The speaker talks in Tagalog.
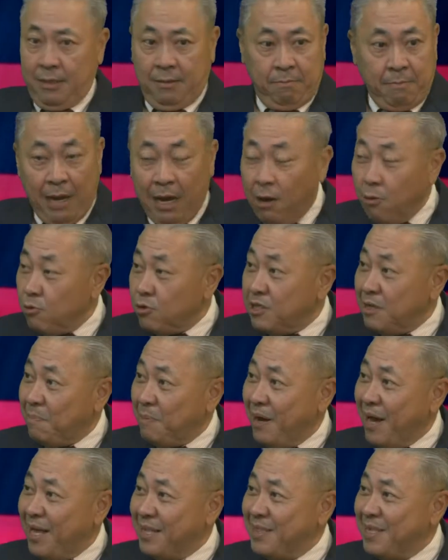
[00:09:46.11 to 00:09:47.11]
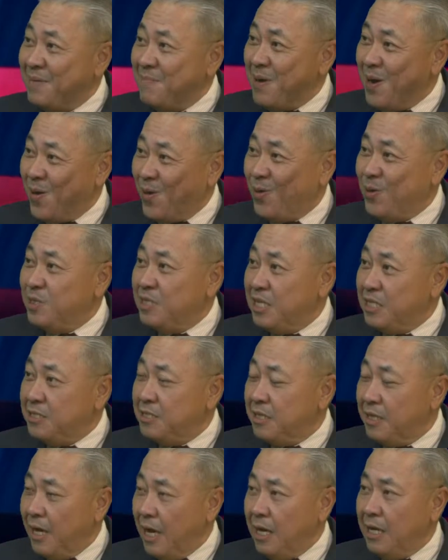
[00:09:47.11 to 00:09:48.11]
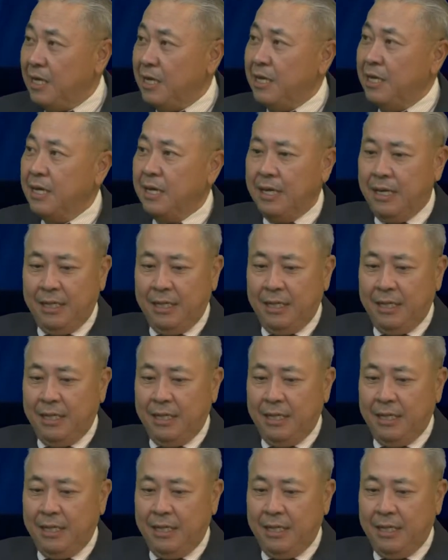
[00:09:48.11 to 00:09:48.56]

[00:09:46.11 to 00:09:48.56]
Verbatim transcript: makausap ang ating mga audience directly